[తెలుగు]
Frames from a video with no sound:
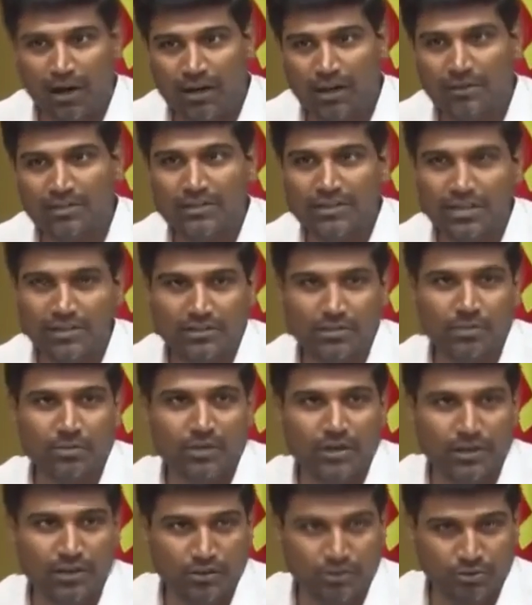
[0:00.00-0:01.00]
వారేమి చేస్తూ
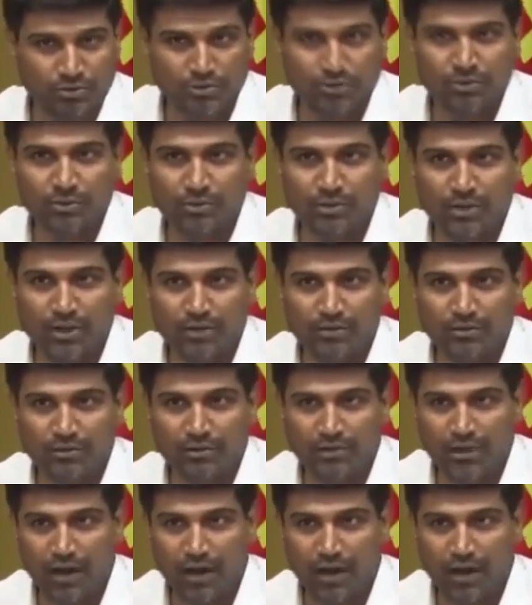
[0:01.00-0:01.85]
ఉడిగినట్టు చూస్తూ ఉన్నారు